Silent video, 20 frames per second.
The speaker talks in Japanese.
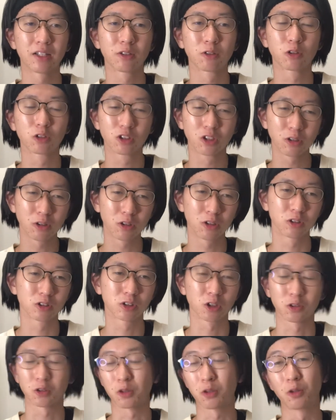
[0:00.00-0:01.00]
のことを
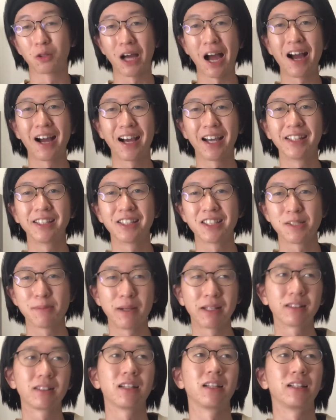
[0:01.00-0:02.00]
ちょっとこう考えてし
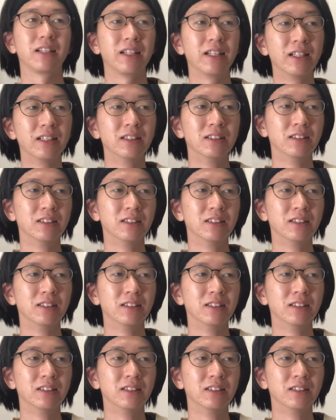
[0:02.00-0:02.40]
まったり